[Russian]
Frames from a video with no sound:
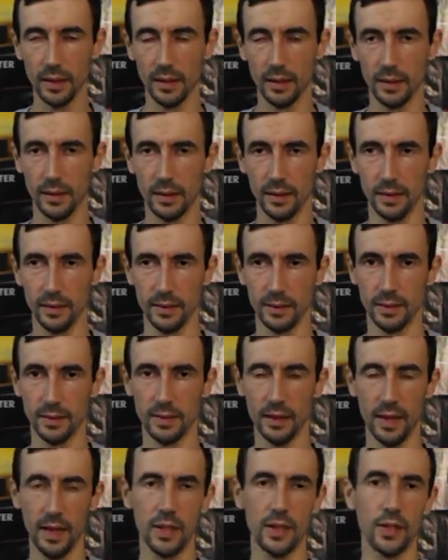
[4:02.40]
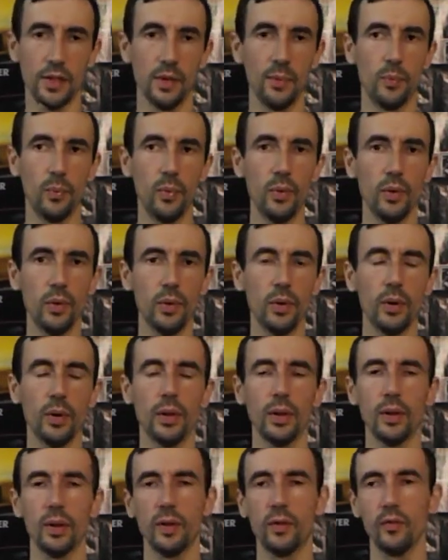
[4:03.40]
Э, дальше,
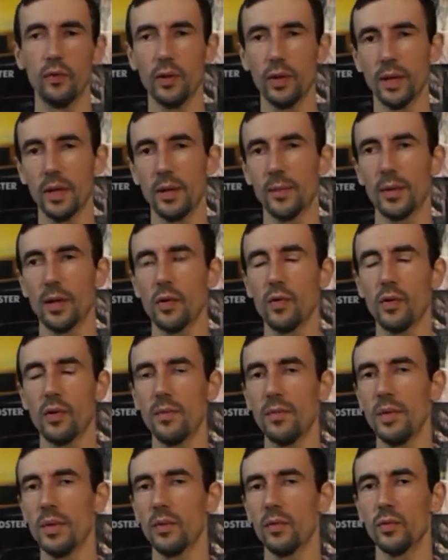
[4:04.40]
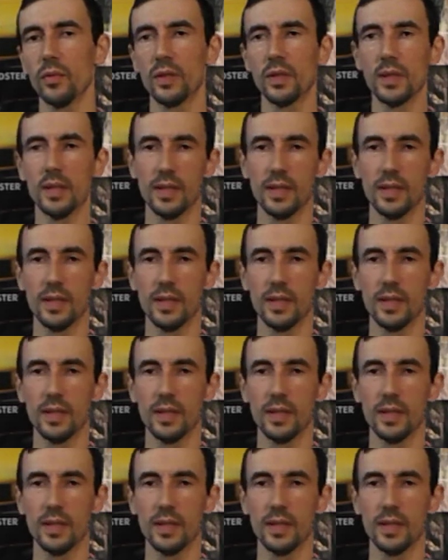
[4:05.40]
по двойкам какой минус,